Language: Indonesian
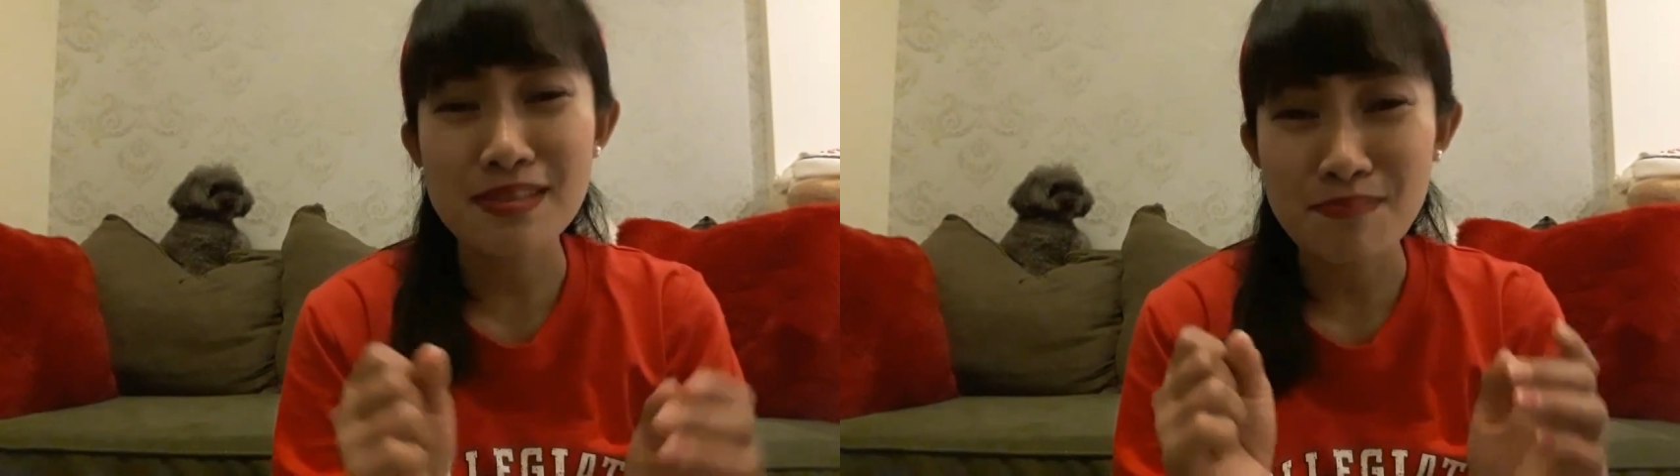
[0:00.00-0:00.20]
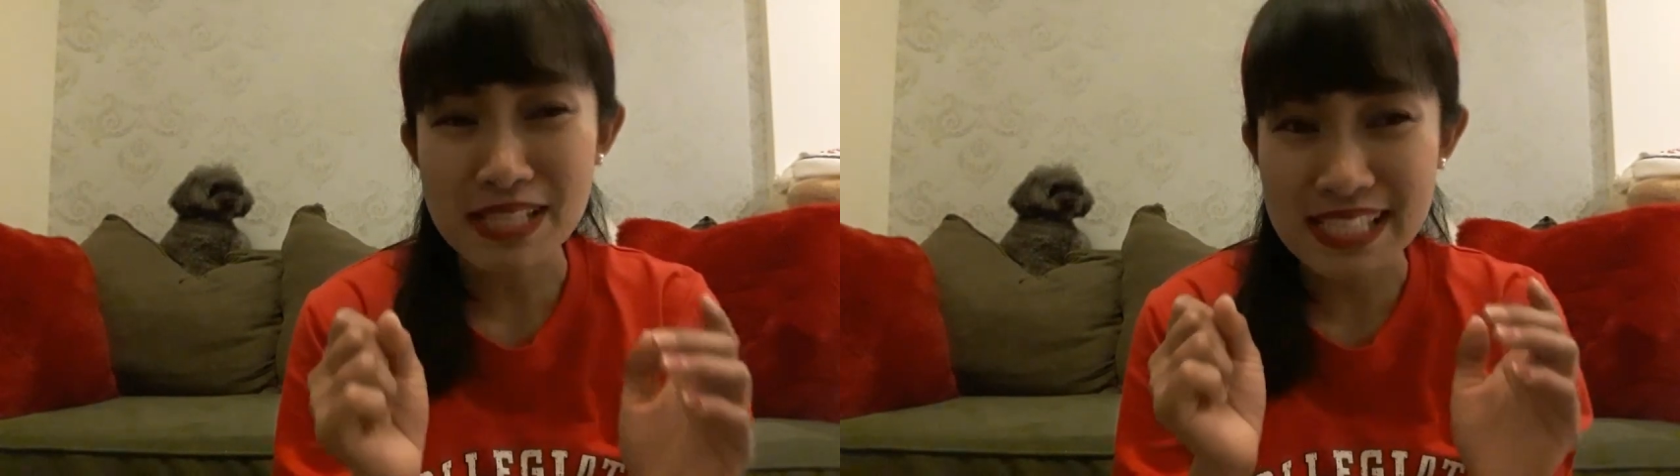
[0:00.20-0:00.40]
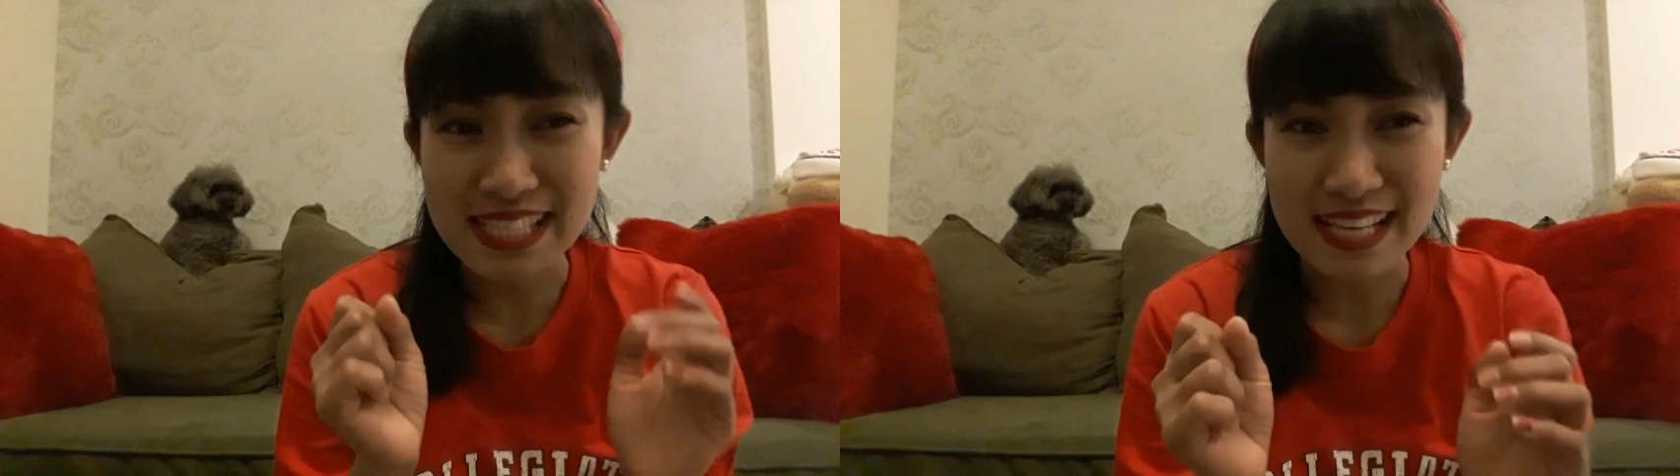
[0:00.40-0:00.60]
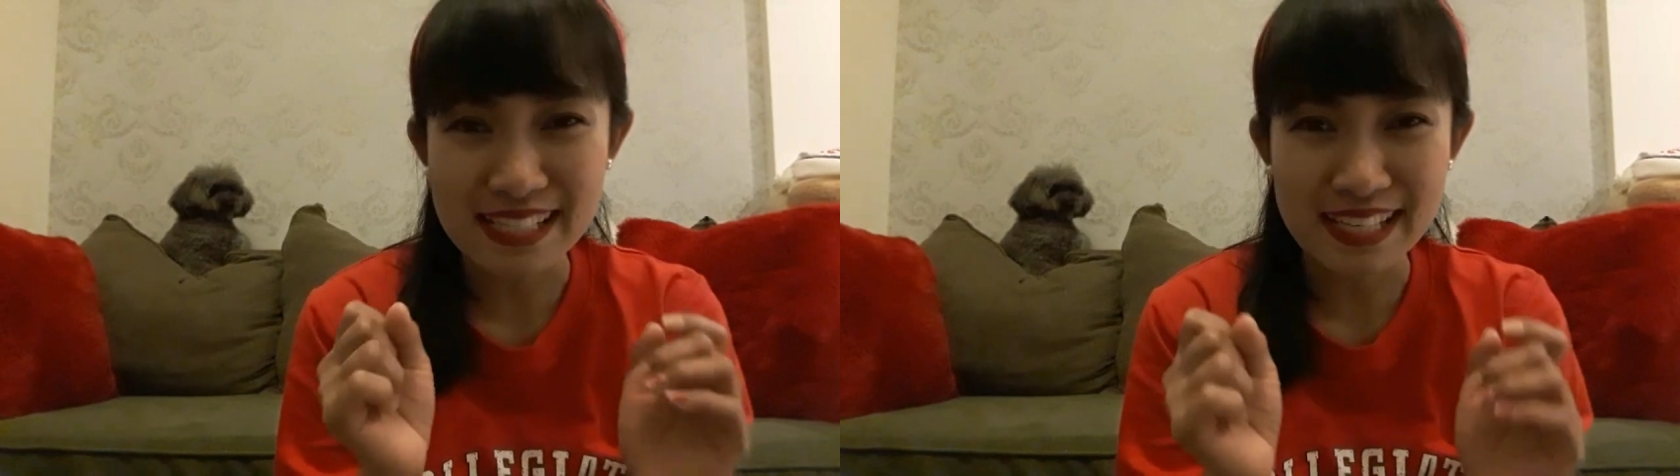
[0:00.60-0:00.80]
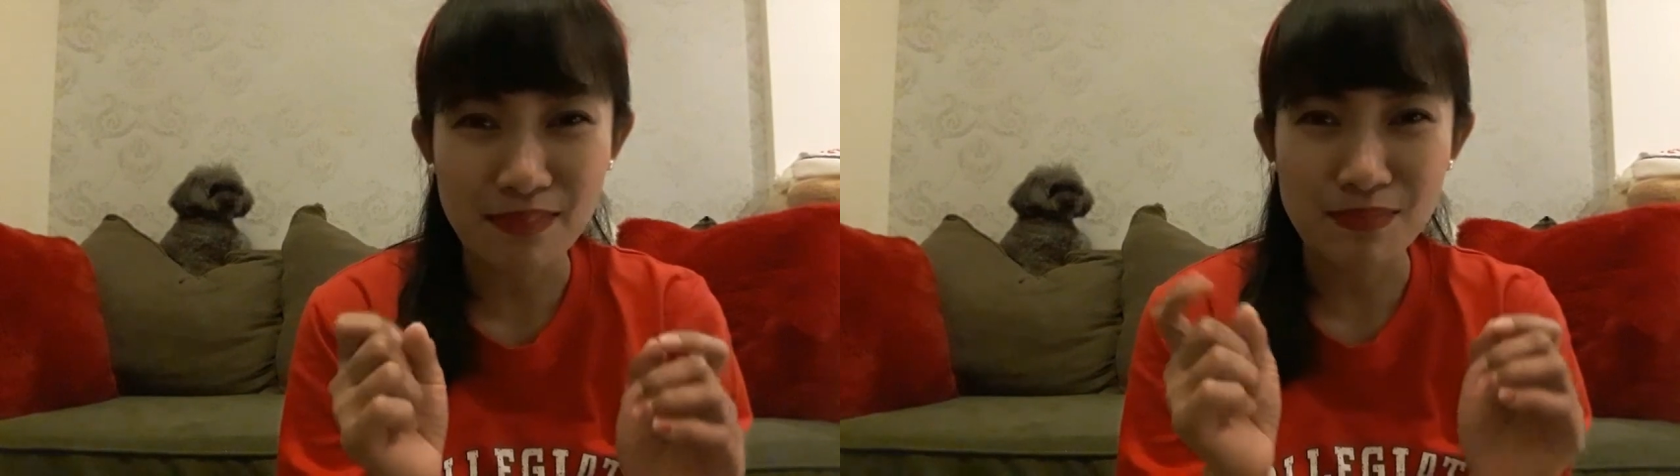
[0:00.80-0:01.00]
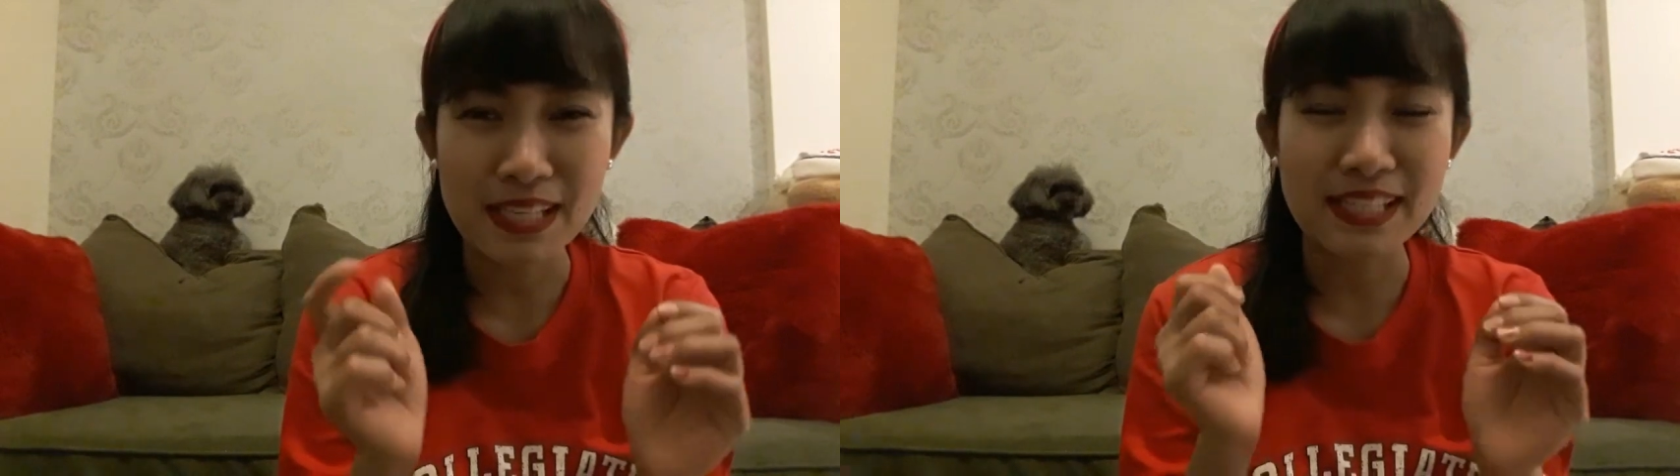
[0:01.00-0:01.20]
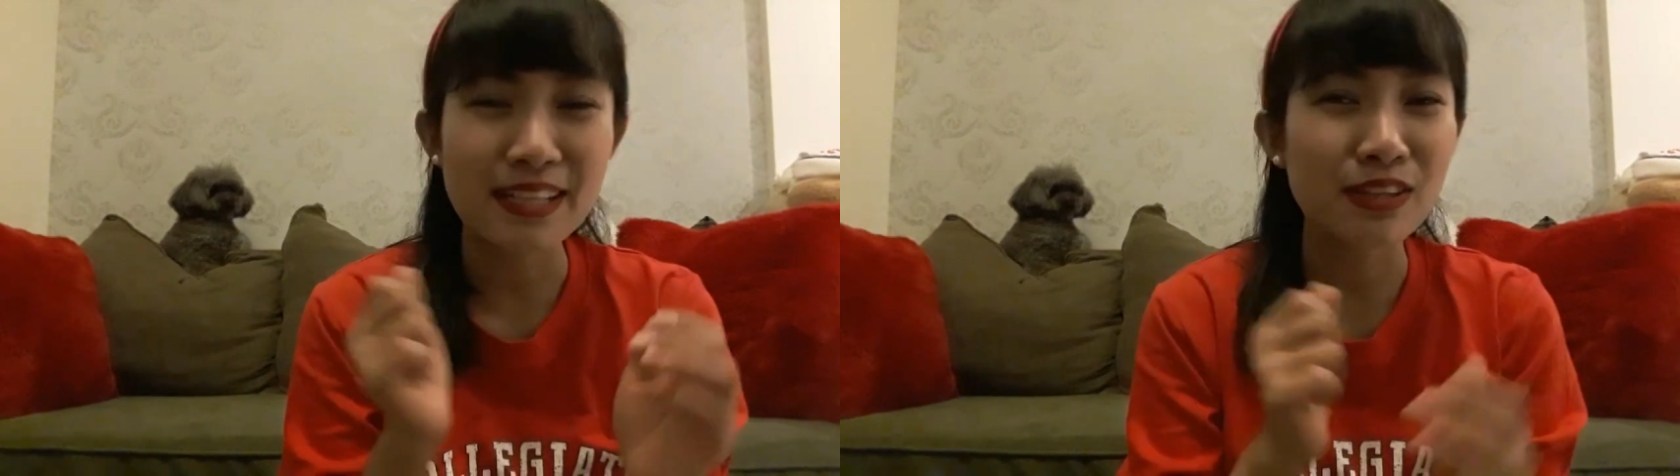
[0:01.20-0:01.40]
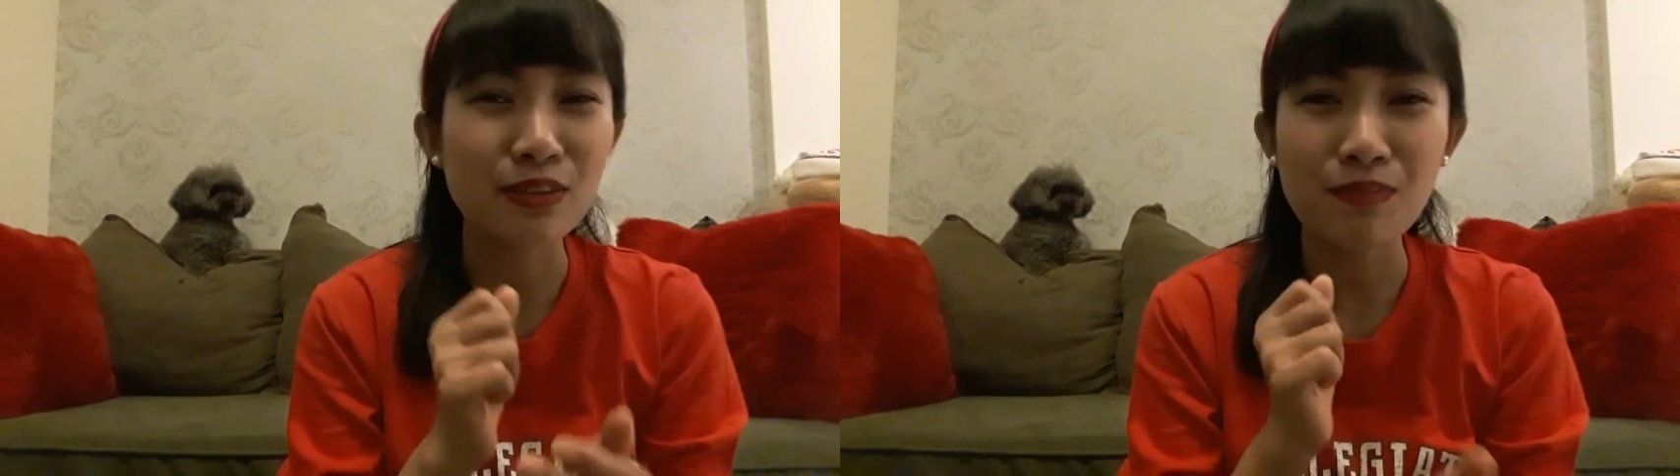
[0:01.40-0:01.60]
mensubscribe
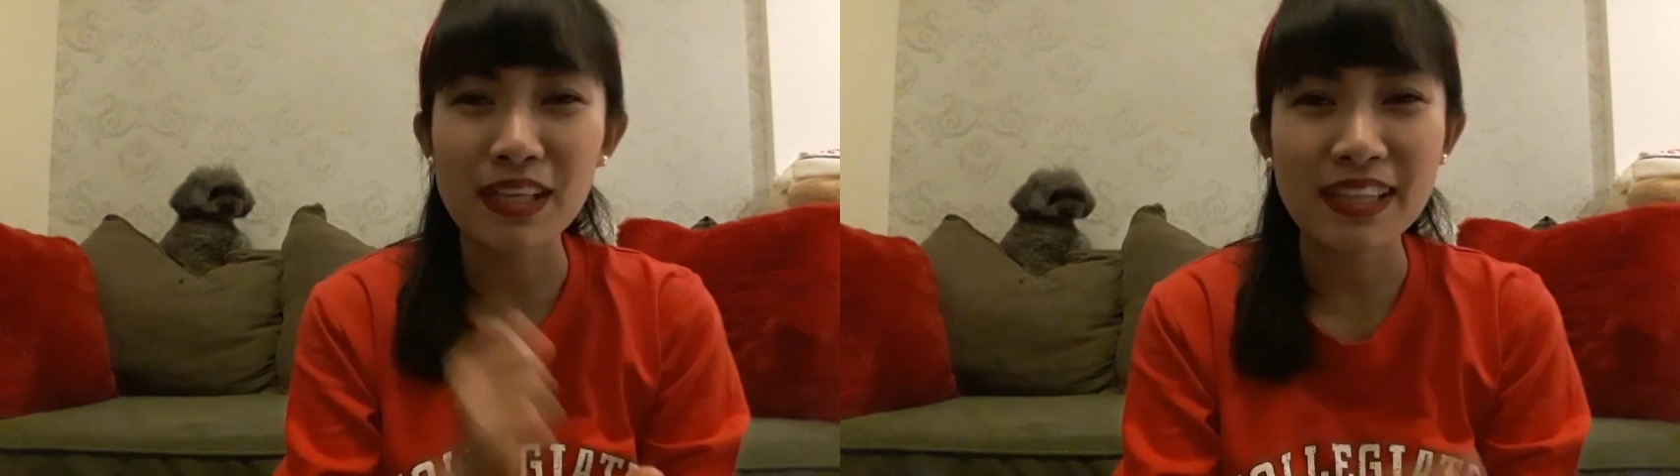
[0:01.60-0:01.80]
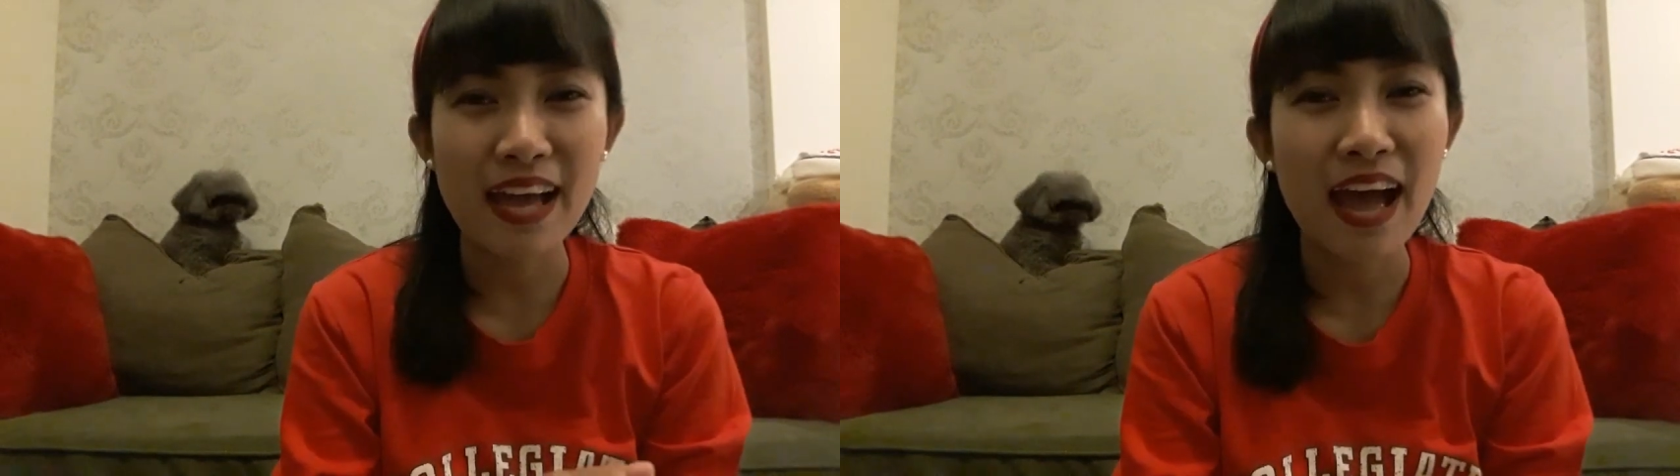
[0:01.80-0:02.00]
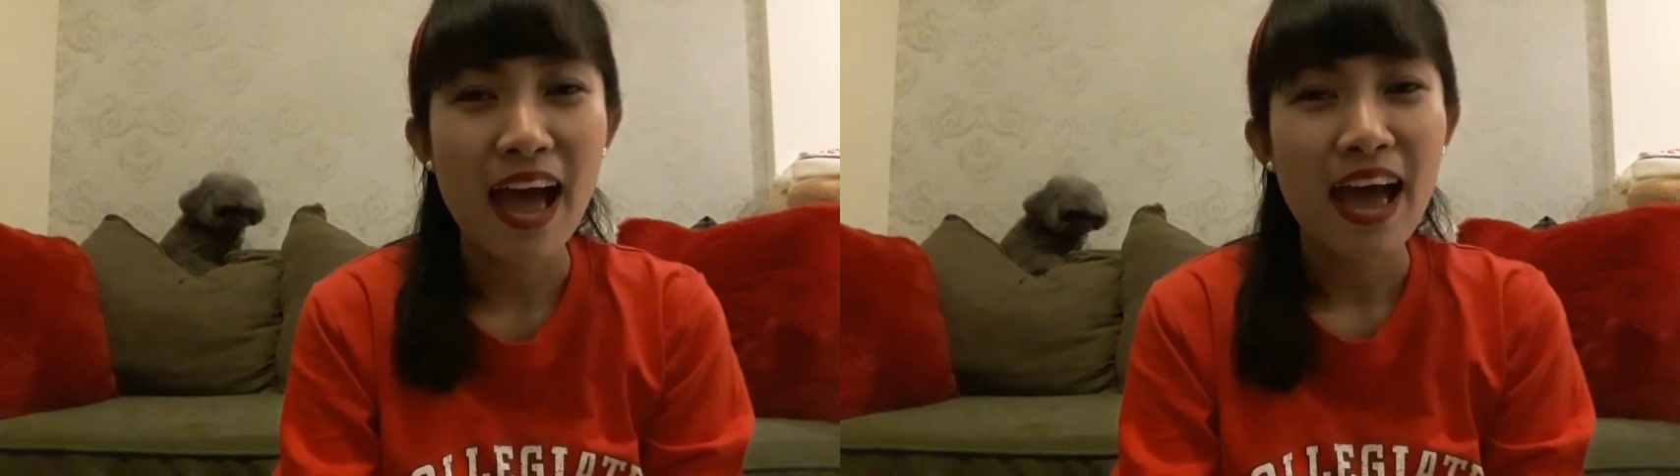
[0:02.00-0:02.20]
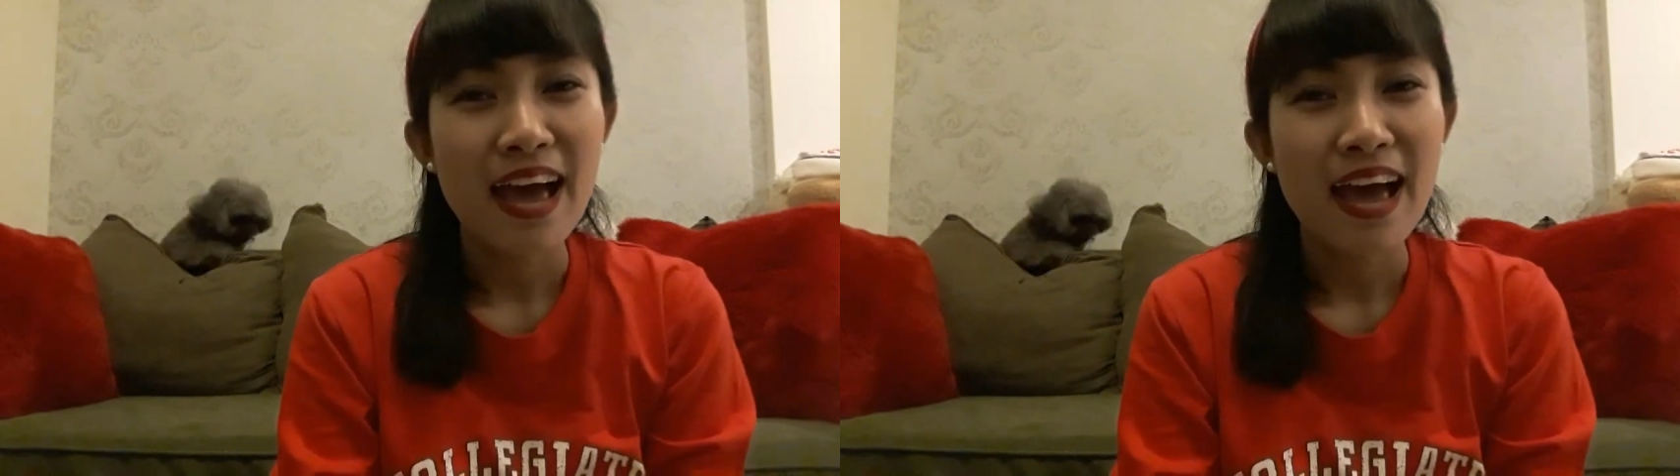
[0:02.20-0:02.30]
channel YouTube kita